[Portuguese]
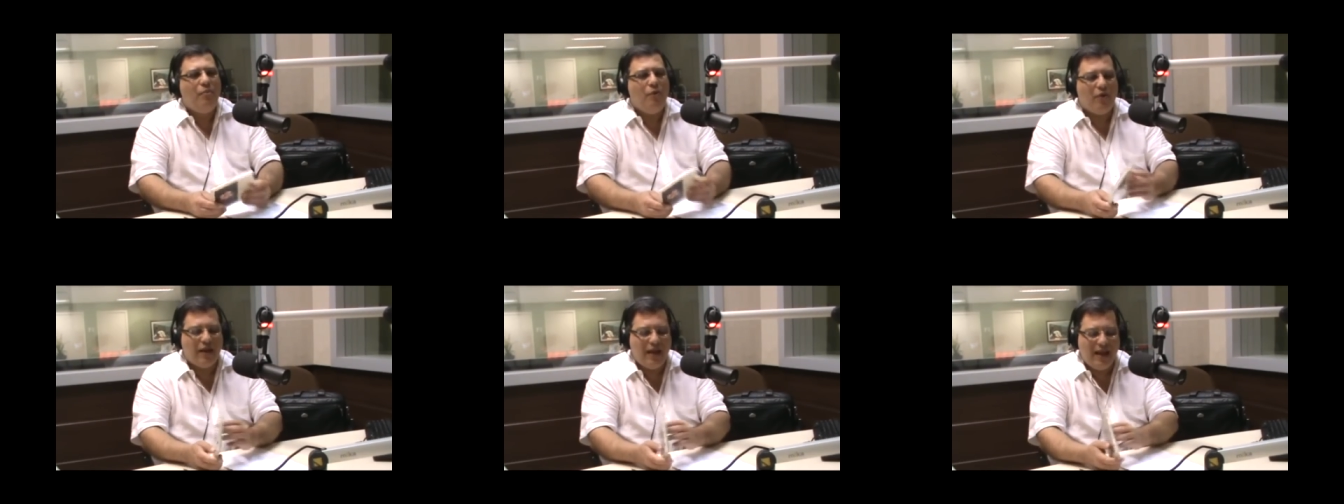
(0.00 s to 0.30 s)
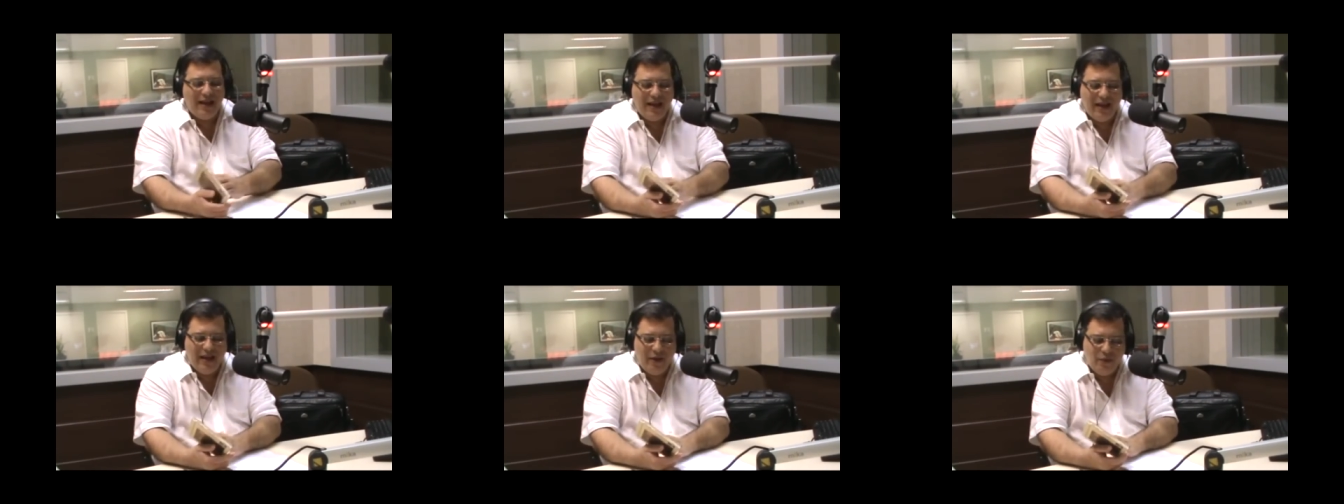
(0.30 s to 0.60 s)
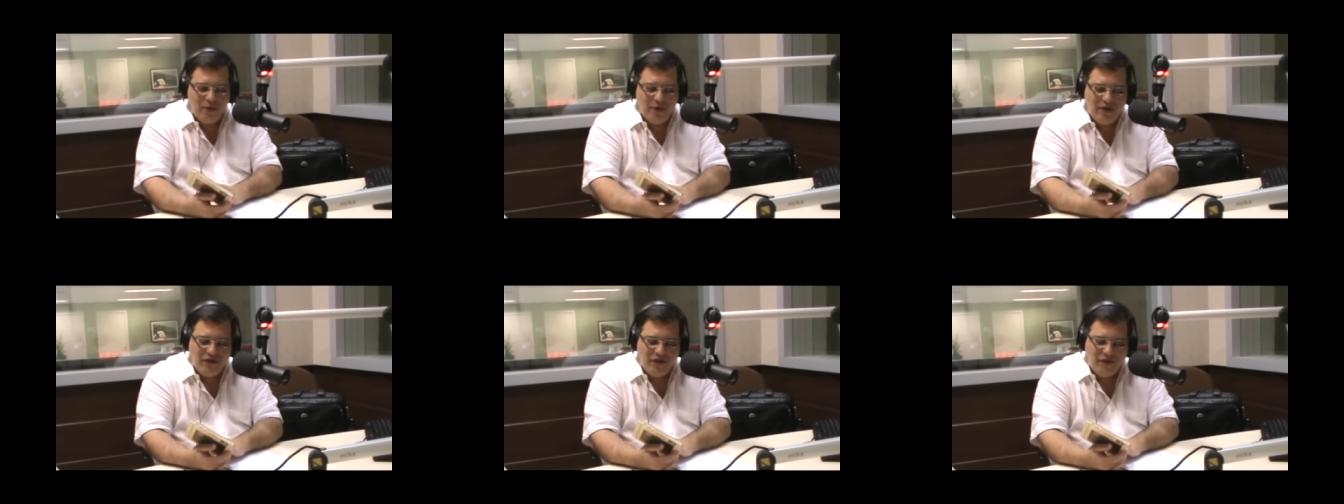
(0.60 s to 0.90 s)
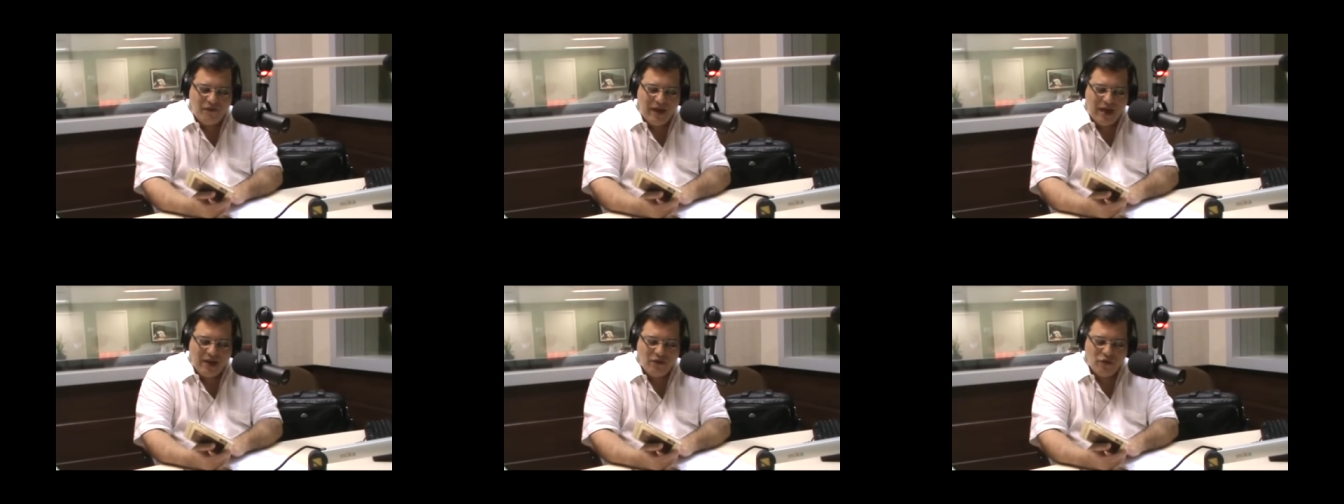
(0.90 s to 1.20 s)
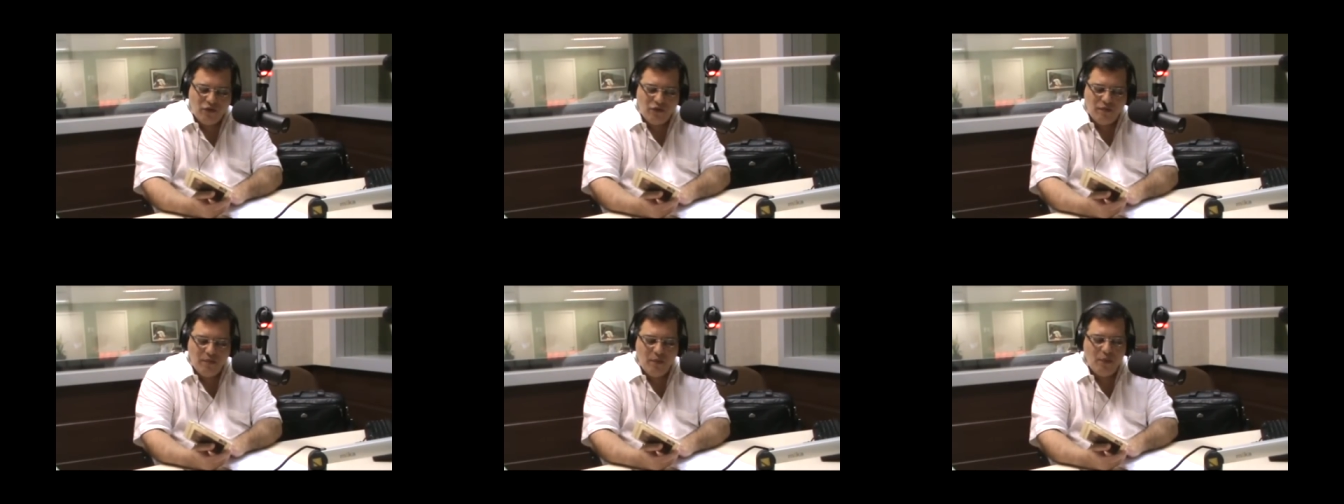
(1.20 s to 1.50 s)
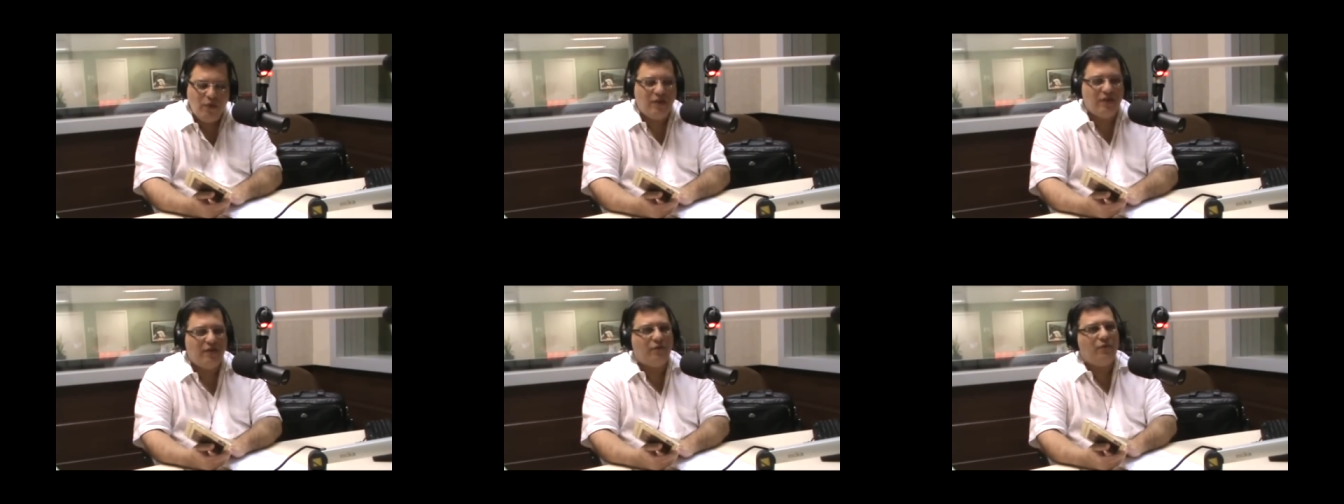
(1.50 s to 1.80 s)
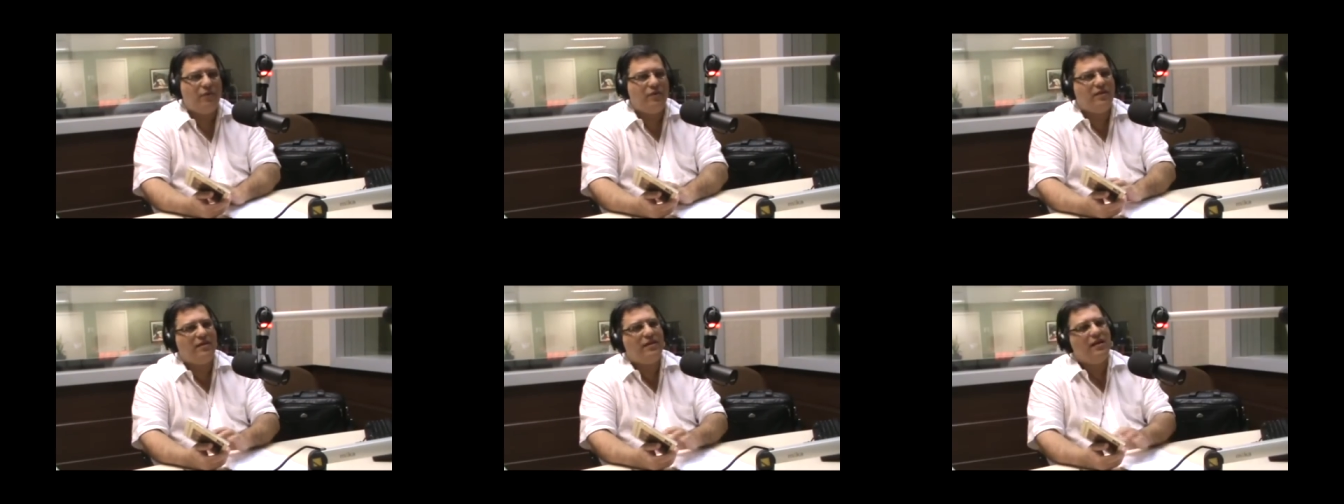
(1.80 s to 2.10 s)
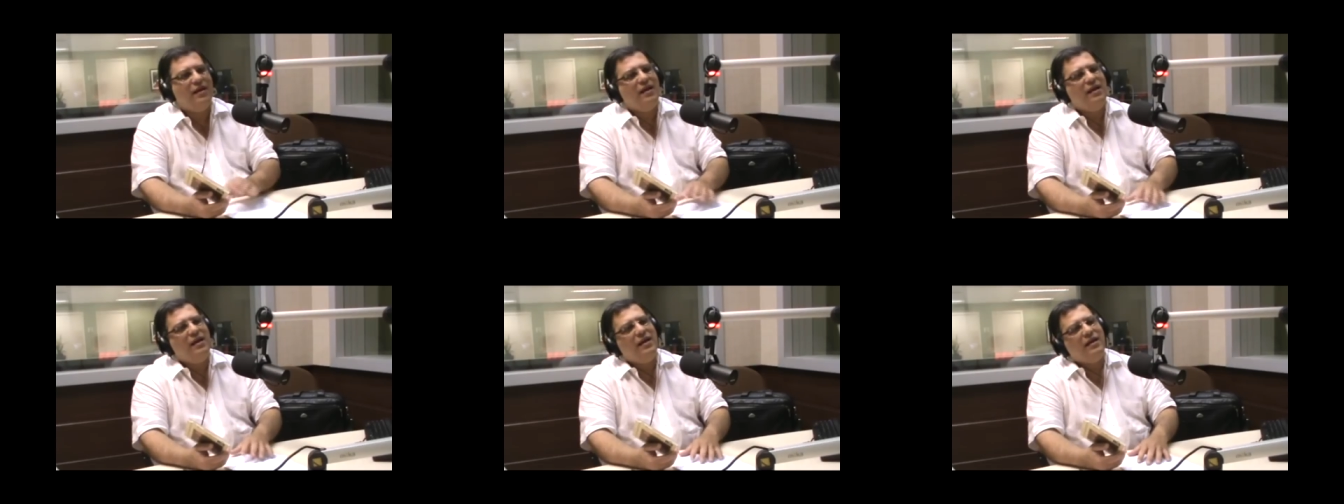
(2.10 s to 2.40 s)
porque ele reúne diversos músicos